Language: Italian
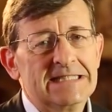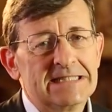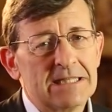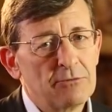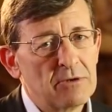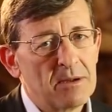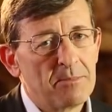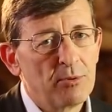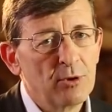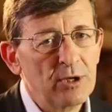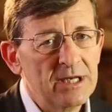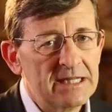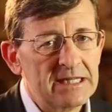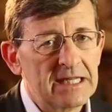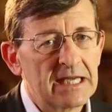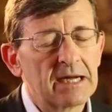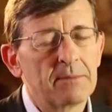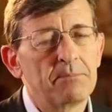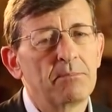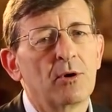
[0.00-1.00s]
c'è una
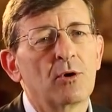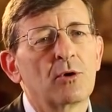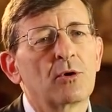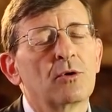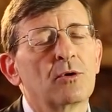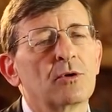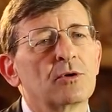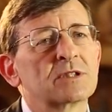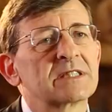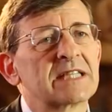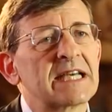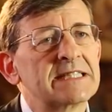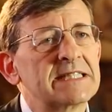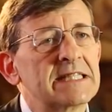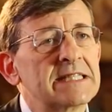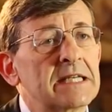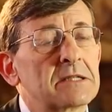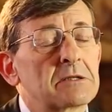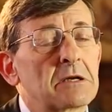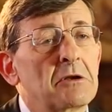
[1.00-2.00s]
politica poco
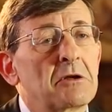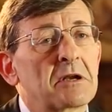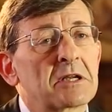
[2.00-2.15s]
saggia dietro.